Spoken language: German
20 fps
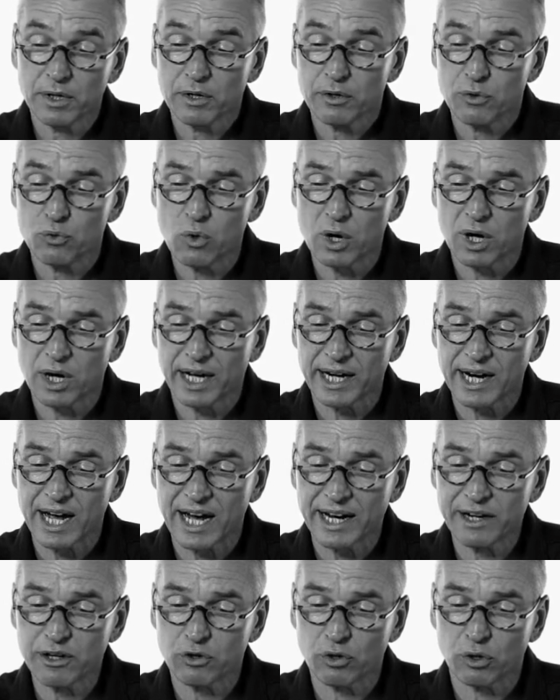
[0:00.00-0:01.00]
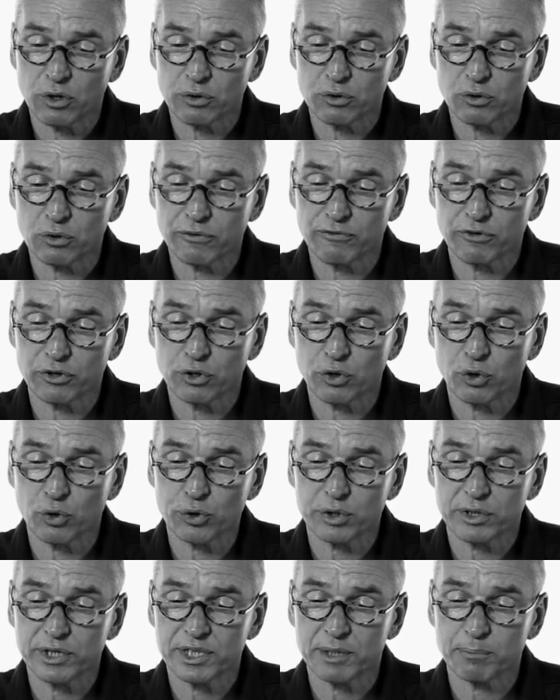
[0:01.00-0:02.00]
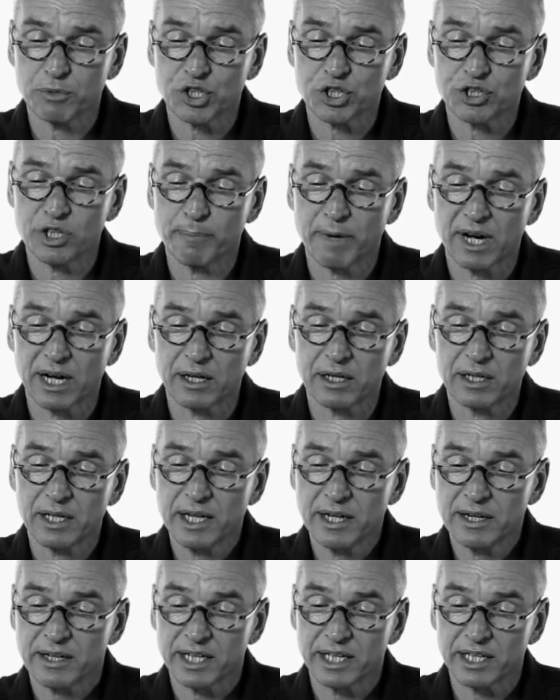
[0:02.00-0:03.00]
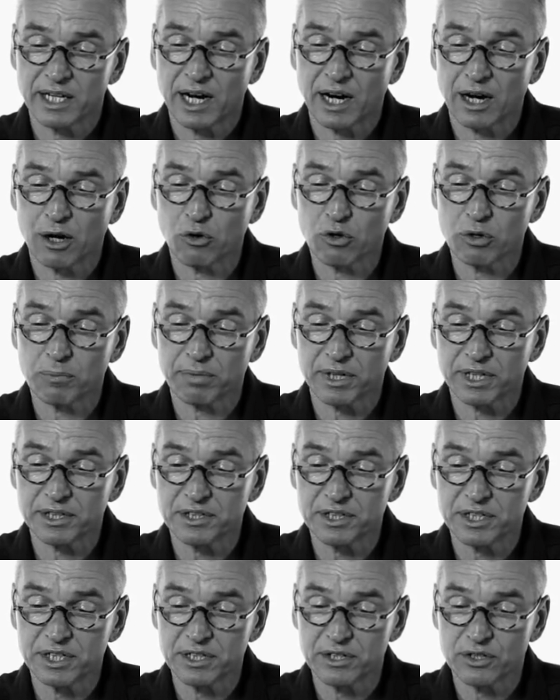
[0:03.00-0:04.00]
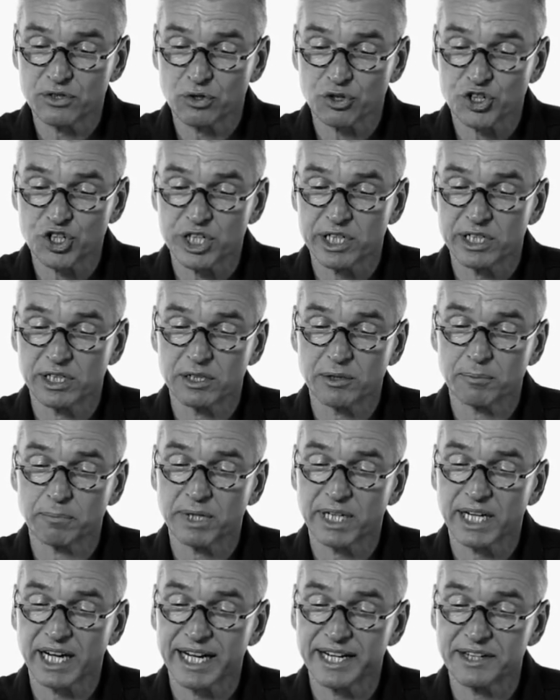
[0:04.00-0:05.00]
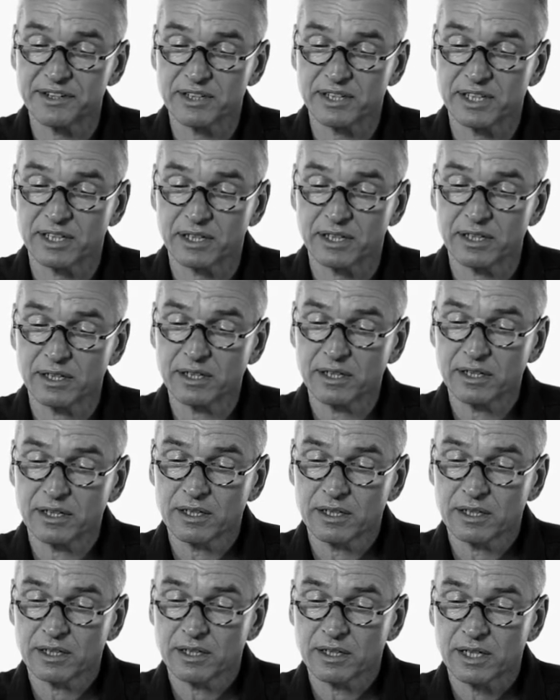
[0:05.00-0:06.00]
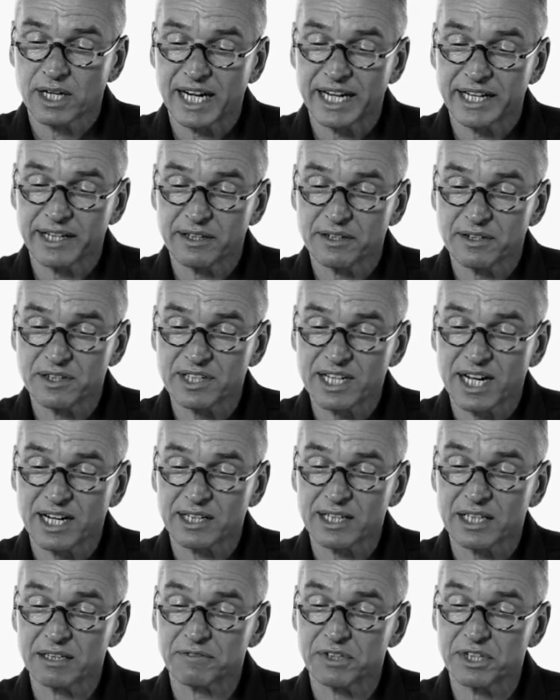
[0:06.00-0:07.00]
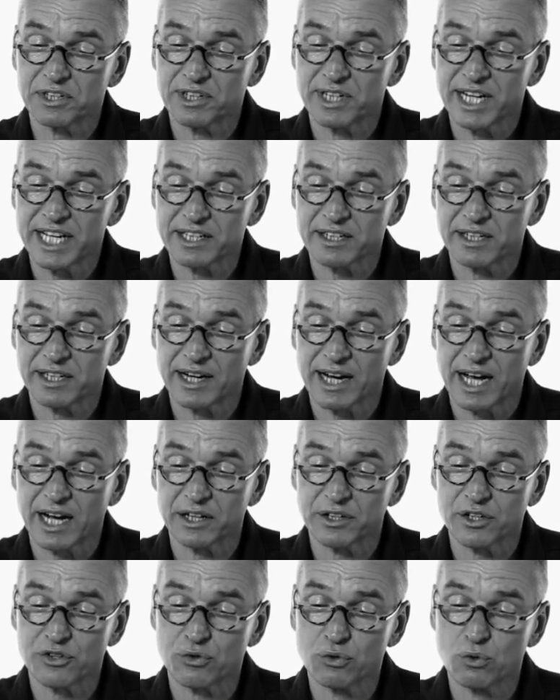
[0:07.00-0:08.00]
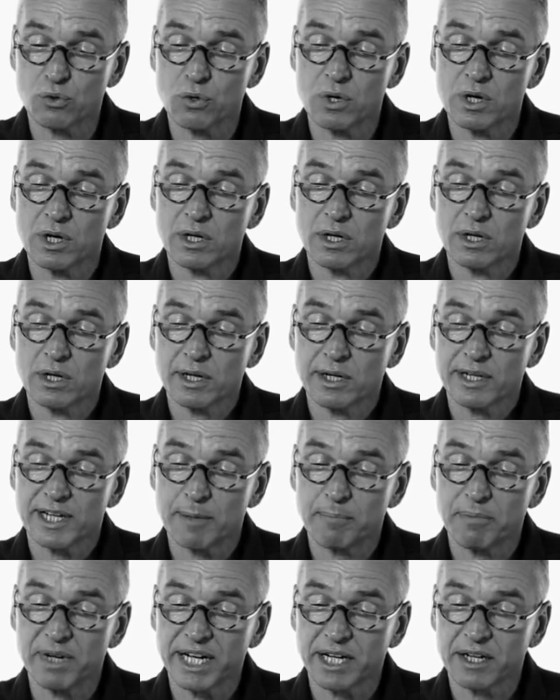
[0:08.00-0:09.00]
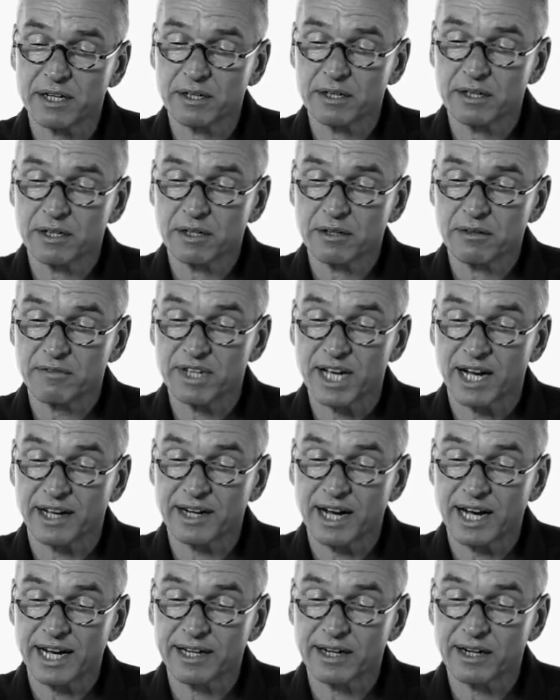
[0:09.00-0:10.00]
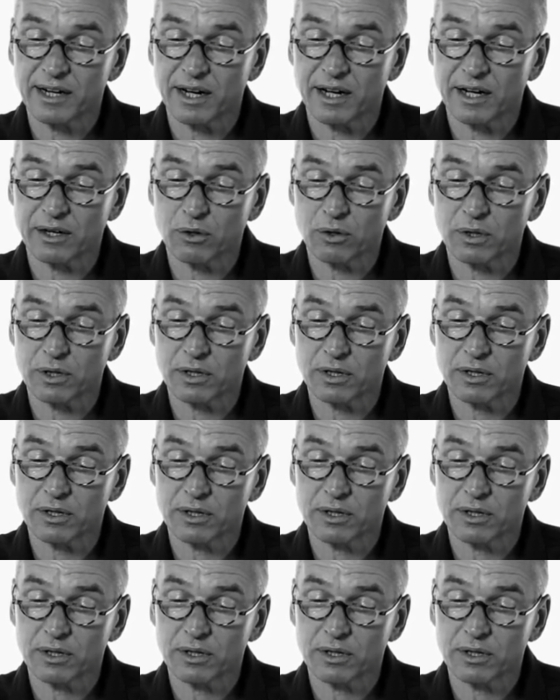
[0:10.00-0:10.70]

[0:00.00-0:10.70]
Nur eine Andeutung von rötlichem Schimmer der ihre Augenpartie zur Stirn begrenzte, ein zaghaftes Lächeln nahezu, der Blick wie eine Einladung.